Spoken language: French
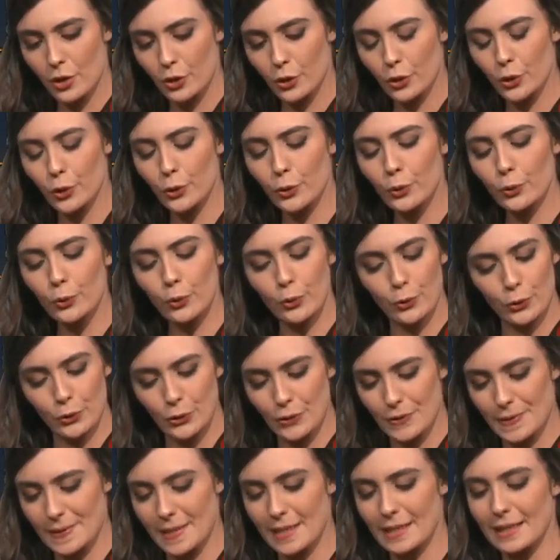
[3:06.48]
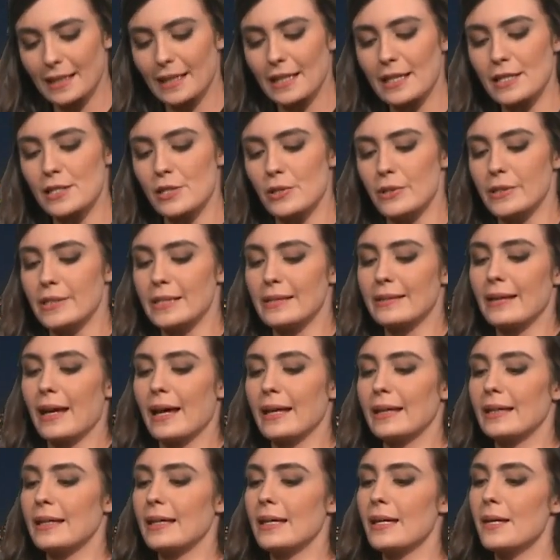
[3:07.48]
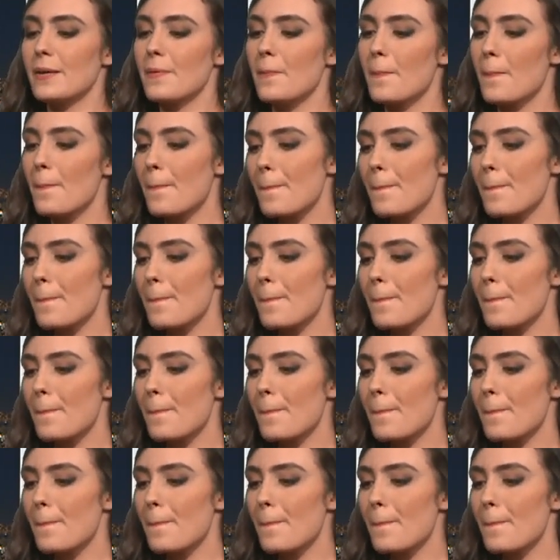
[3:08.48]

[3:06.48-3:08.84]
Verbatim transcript: Quand une de ces crises le détraquait,